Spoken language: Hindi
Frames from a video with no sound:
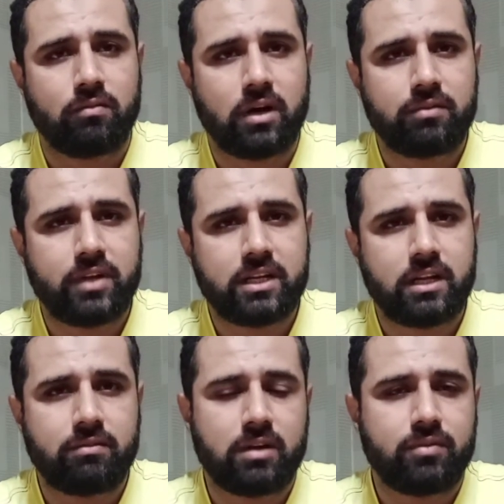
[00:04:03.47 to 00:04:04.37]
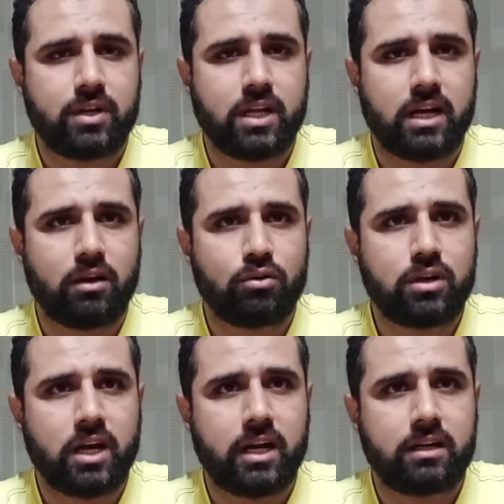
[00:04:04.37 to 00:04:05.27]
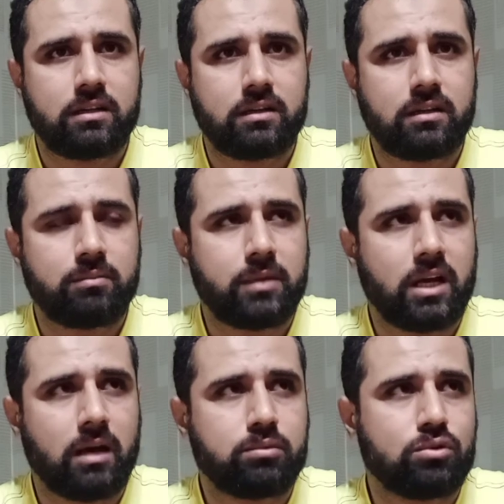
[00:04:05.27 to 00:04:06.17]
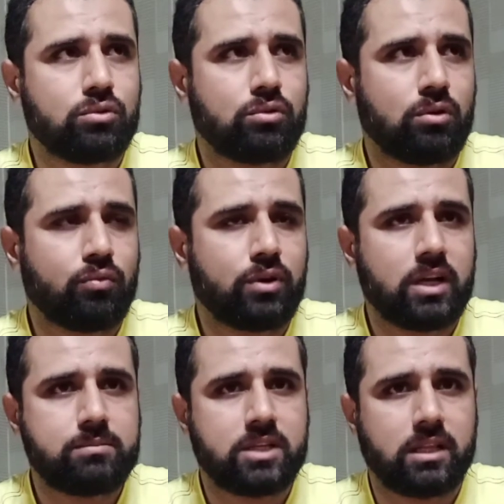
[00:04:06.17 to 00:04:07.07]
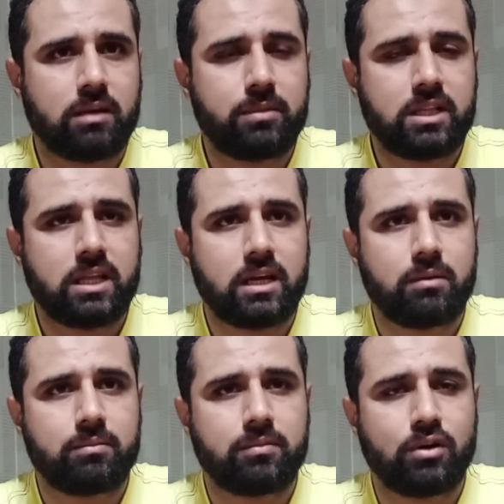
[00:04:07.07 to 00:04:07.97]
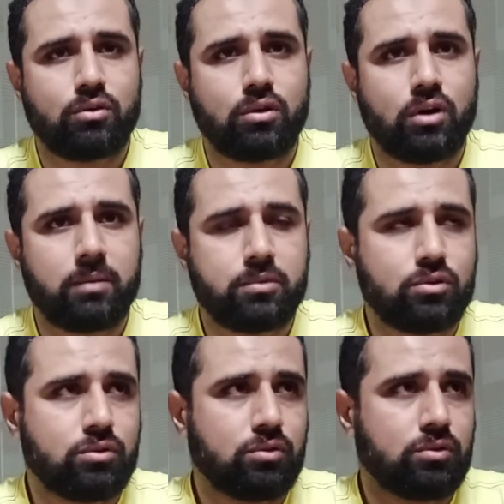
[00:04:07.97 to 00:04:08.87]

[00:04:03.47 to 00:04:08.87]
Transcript: वन वीक डे वन वीक नाइट और नाइट में आपको ओवर टाइम ज़्यादा मिलता है और आपको